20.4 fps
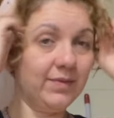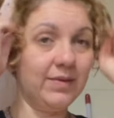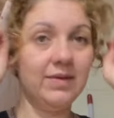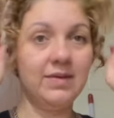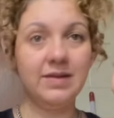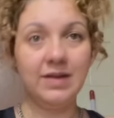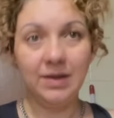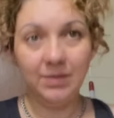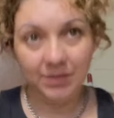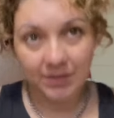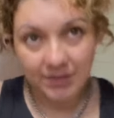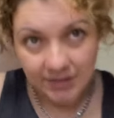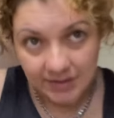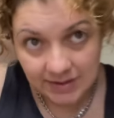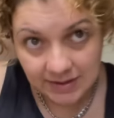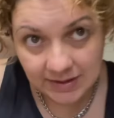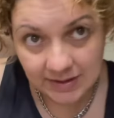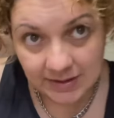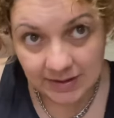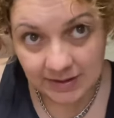sabe?
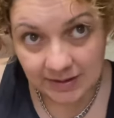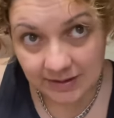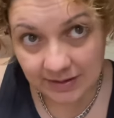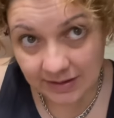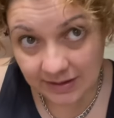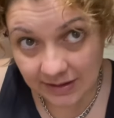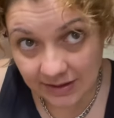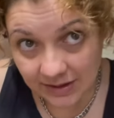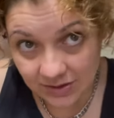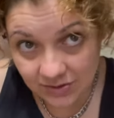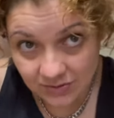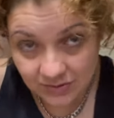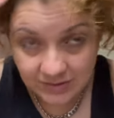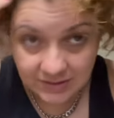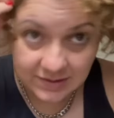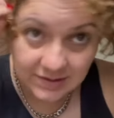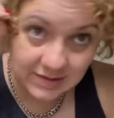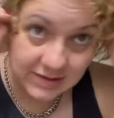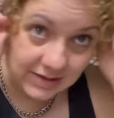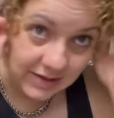Deixo
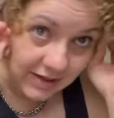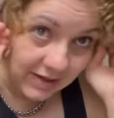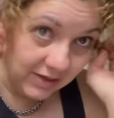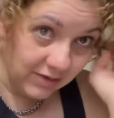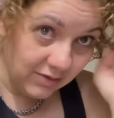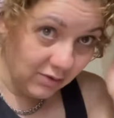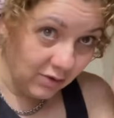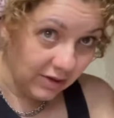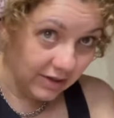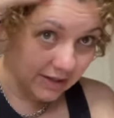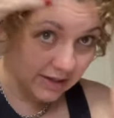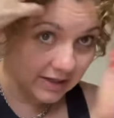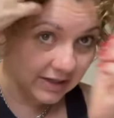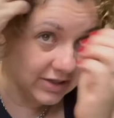assim, dou aquela